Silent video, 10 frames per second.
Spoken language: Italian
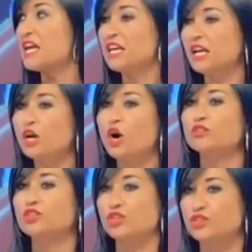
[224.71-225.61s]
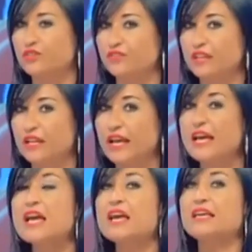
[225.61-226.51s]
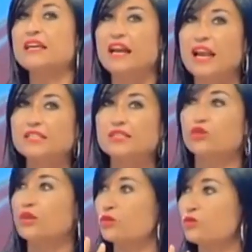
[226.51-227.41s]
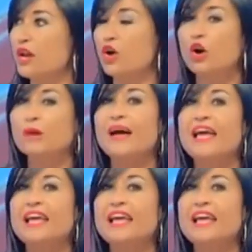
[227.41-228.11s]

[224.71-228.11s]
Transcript: il codice civile in relazione ad una norma